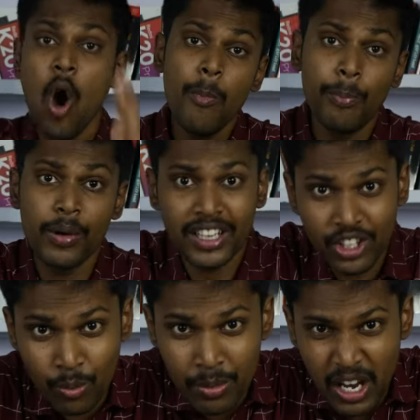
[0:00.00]
ஹோப்
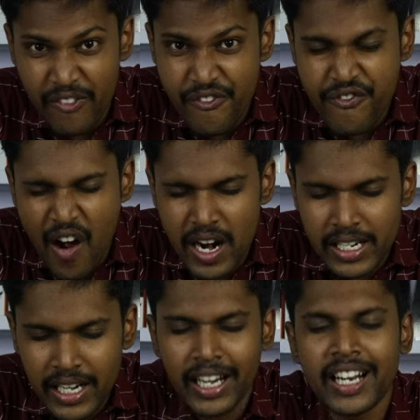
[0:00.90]
திஸ் உட் பி அ
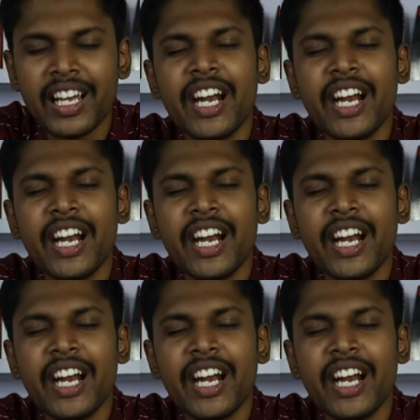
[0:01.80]
ஃபன் அண்ட்